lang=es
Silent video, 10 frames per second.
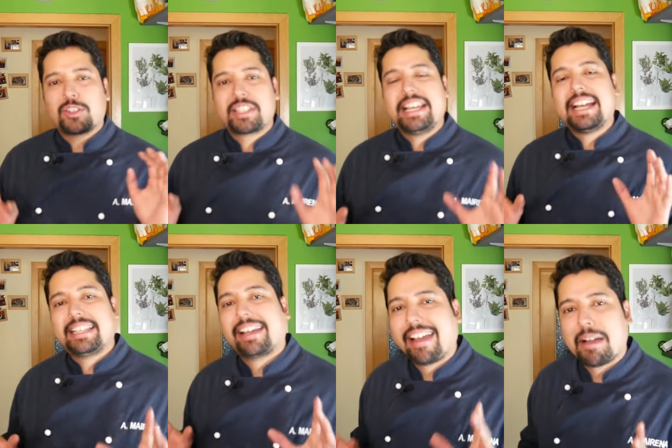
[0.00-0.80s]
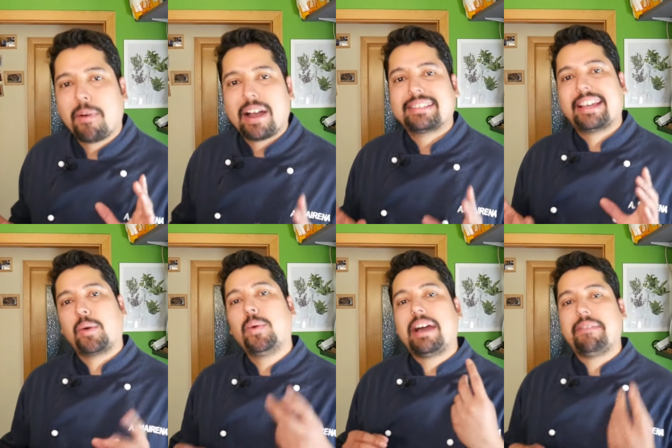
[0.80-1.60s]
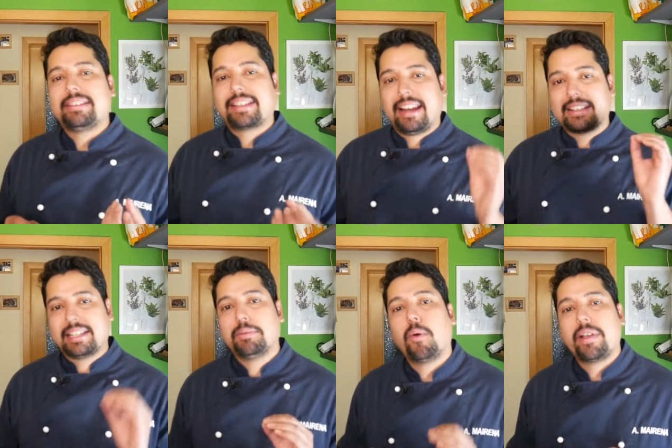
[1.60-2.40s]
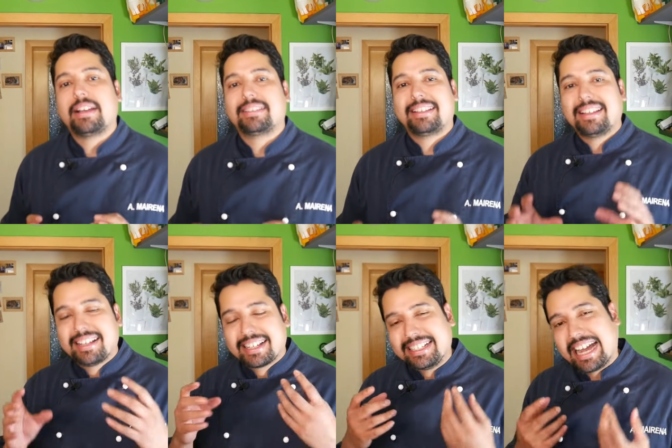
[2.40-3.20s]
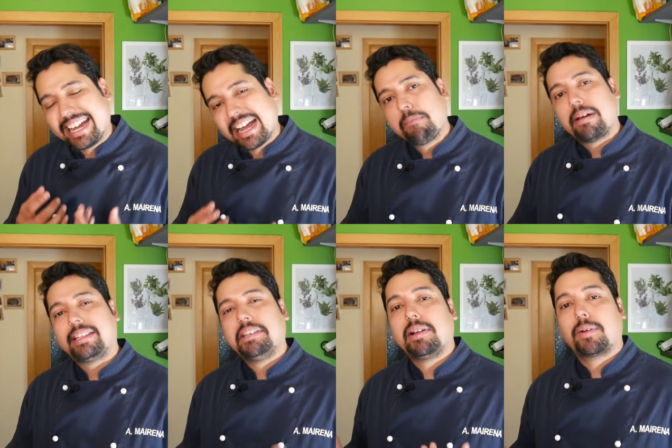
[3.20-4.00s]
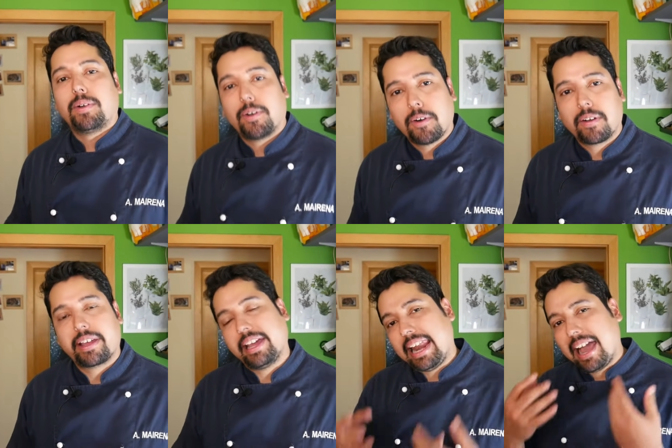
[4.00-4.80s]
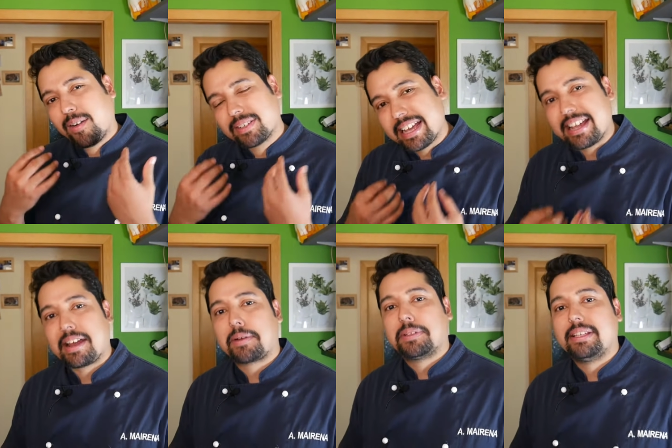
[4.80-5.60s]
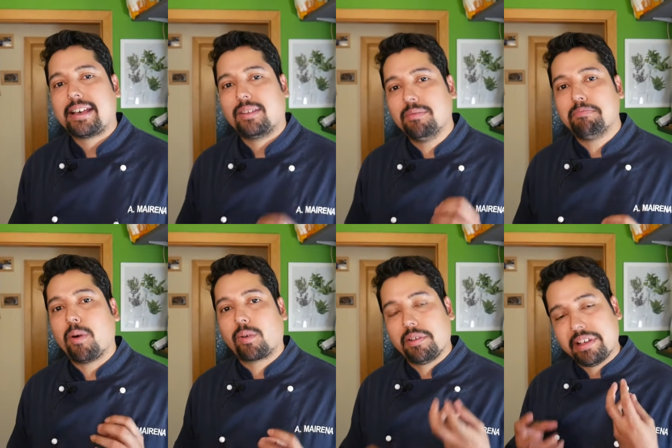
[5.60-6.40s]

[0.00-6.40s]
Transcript: Lo siguiente que vamos a hacer una vez que las cebollas ya hayan perdido el color, que el ajo se haya rostizado un poco y